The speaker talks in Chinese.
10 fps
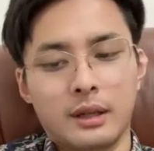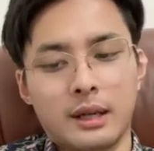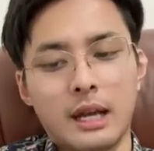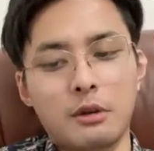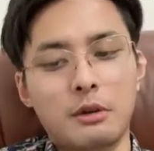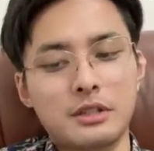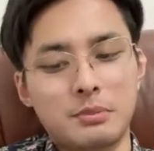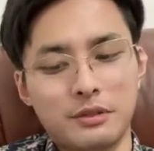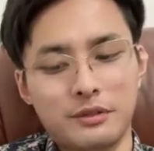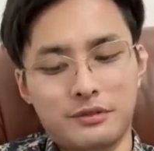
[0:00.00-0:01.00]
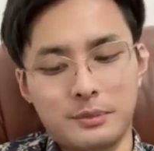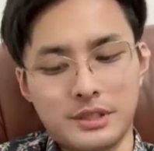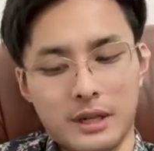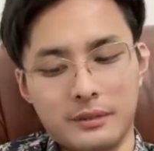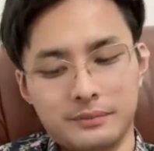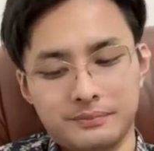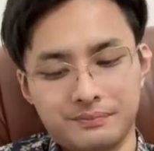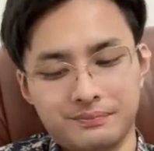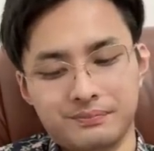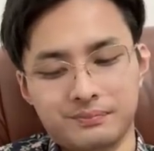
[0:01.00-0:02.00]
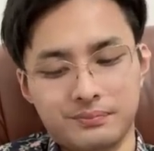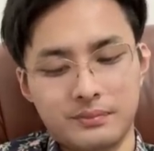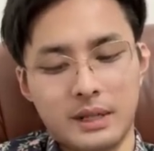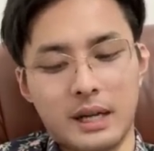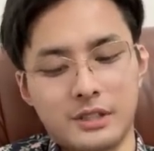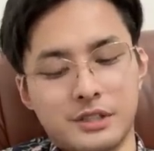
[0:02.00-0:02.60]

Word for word: 还有个外交部副部长啊，